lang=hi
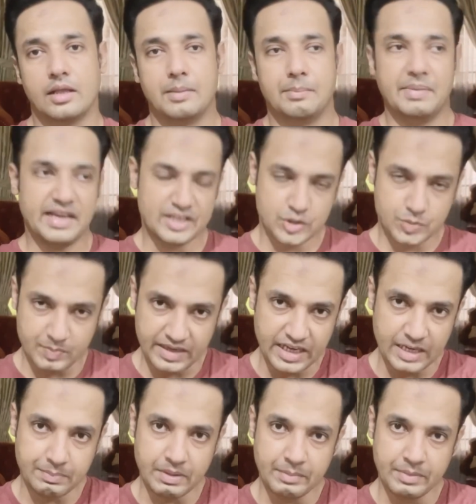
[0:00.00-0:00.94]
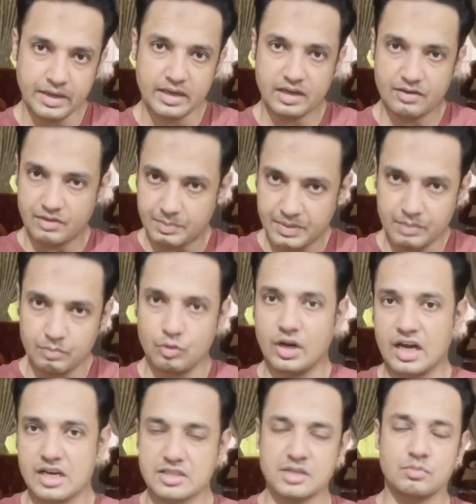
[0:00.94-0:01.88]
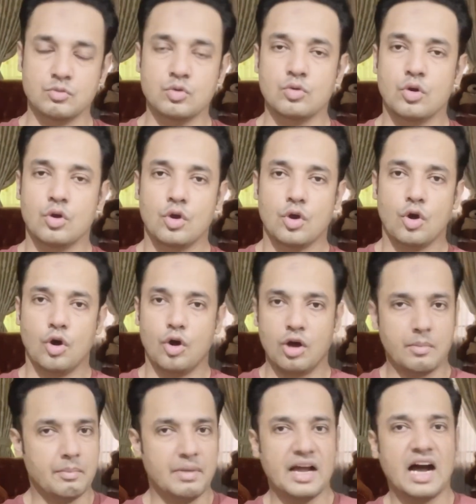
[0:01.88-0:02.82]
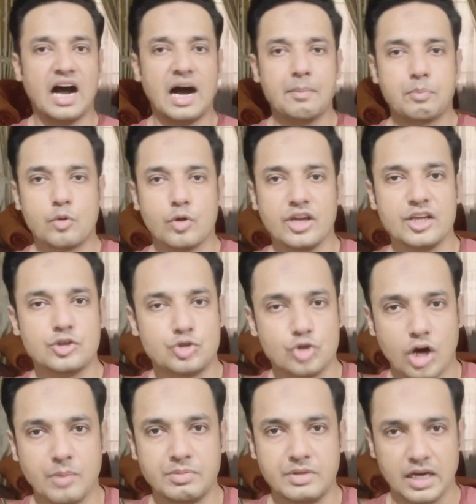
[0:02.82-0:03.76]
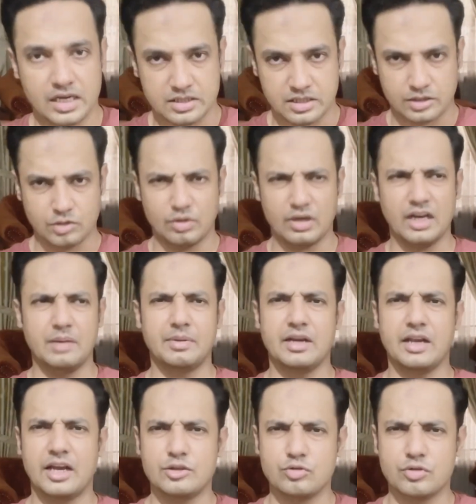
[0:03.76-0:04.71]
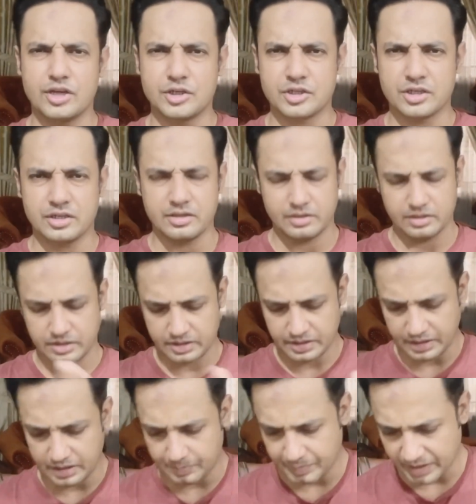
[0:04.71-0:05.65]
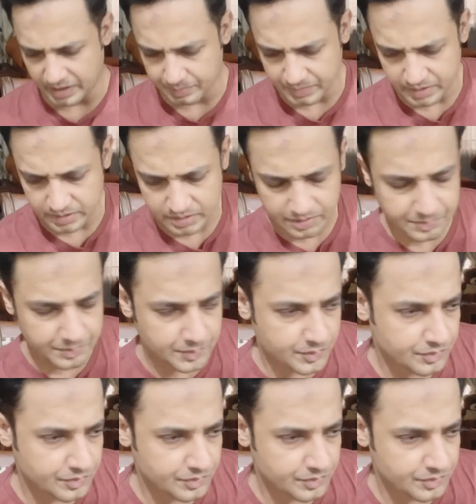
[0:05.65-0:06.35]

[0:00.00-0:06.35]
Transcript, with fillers: मैं इस महकमे में गवर्नमेंट मुलाजिम हूँ और मैं आपको ये जॉब दिला सकता हूँ गालिबा एजुकेशन के डिपार्टमेंट था